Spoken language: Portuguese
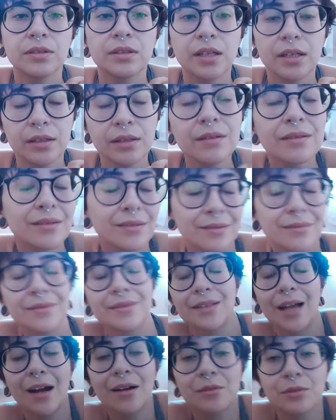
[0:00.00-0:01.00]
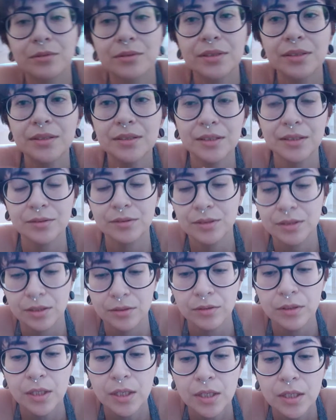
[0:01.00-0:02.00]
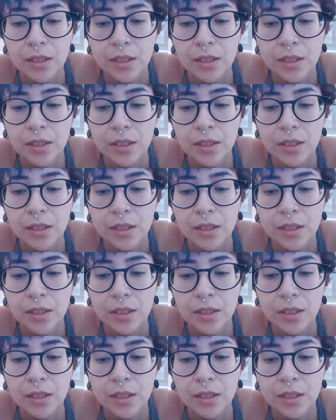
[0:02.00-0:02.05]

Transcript: né, tá acontecendo. Então,